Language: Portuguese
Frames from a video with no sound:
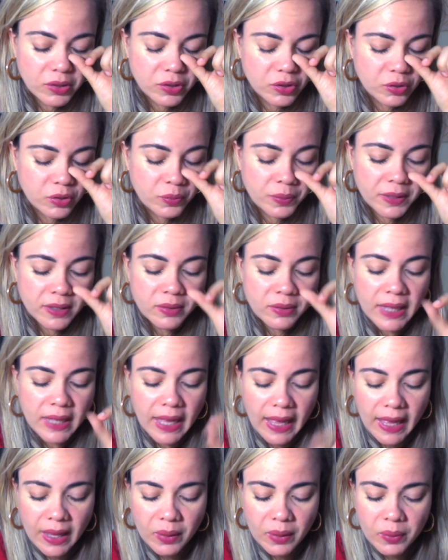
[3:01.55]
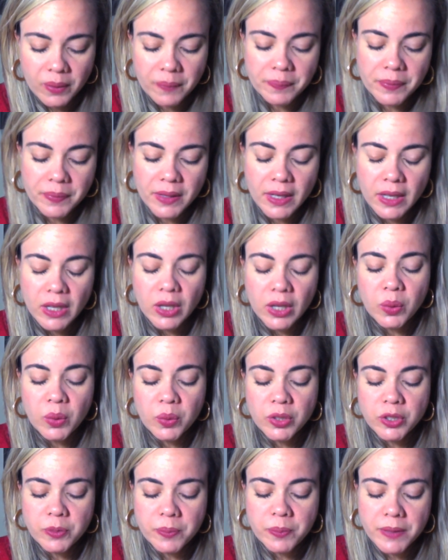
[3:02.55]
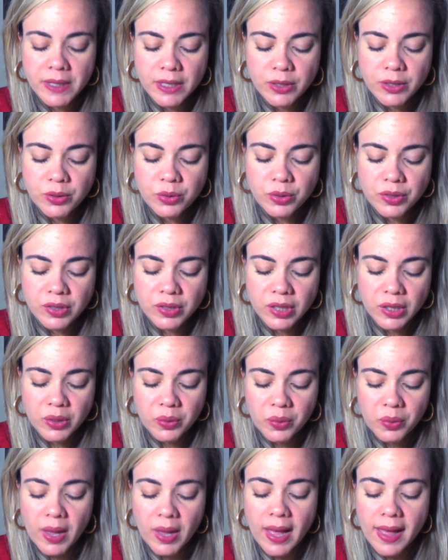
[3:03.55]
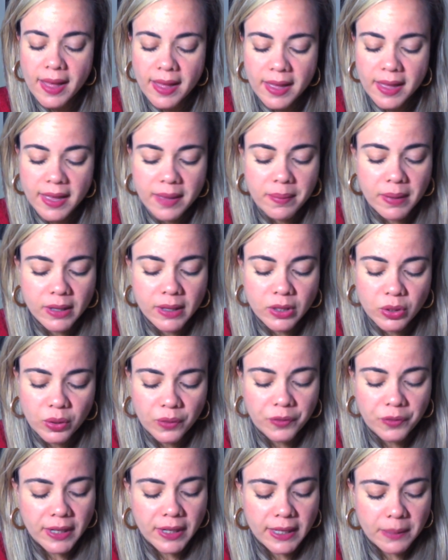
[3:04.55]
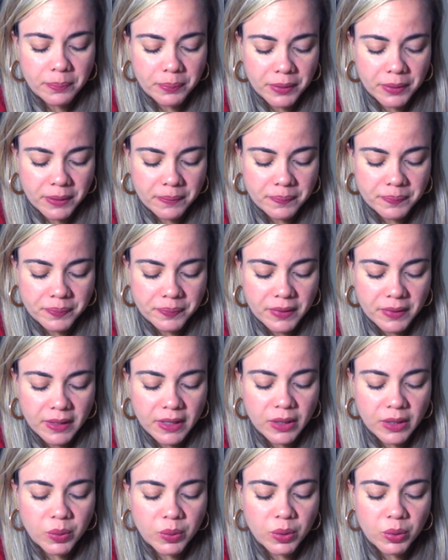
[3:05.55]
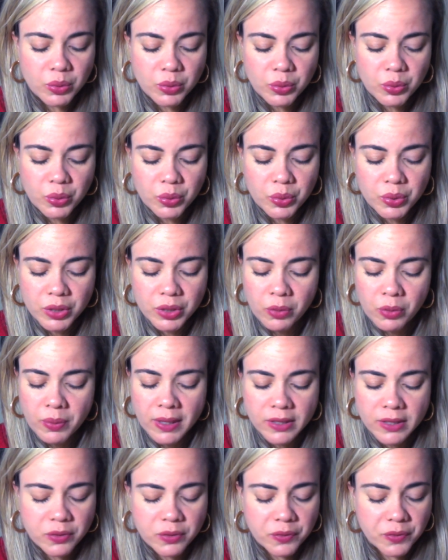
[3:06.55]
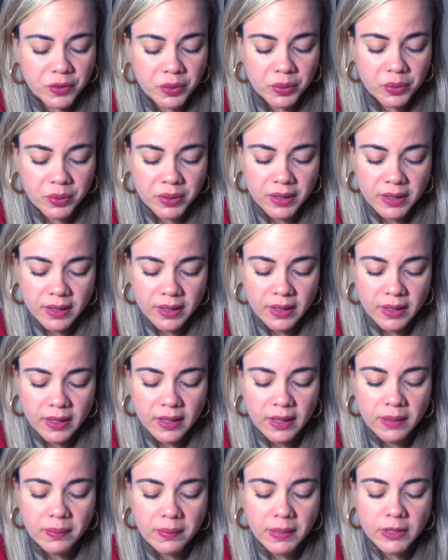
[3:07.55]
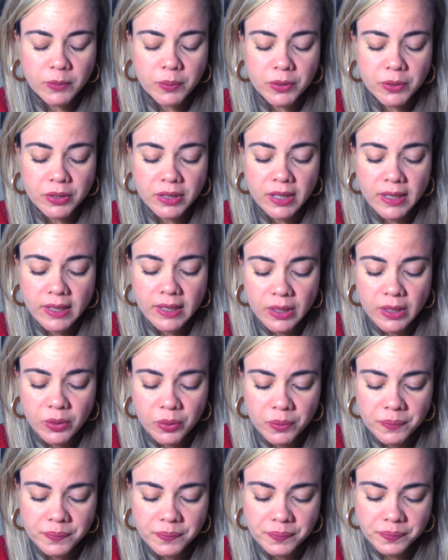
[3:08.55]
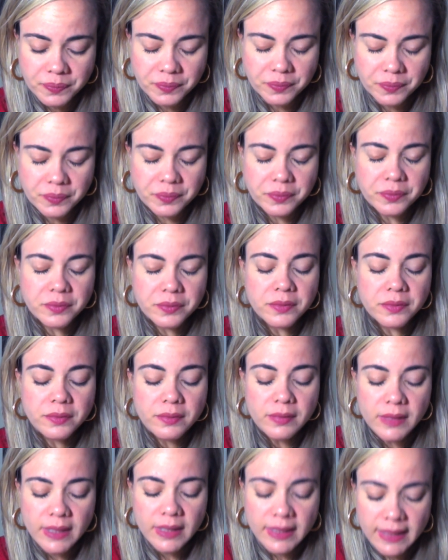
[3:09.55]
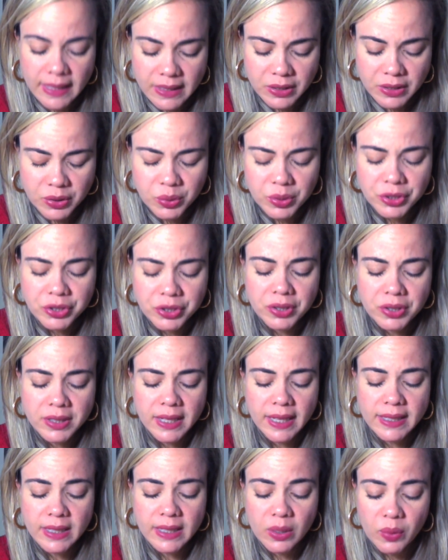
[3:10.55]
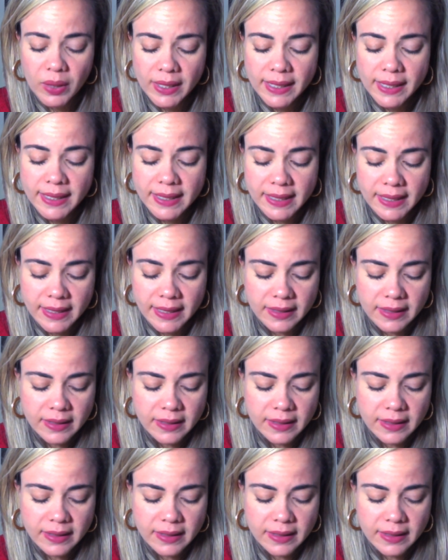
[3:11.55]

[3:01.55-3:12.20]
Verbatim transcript: subiram da água, o Espírito do Senhor arrebatou Filipe e o eunuco não mais o viu, mas prosseguiu na sua jornada com alegria.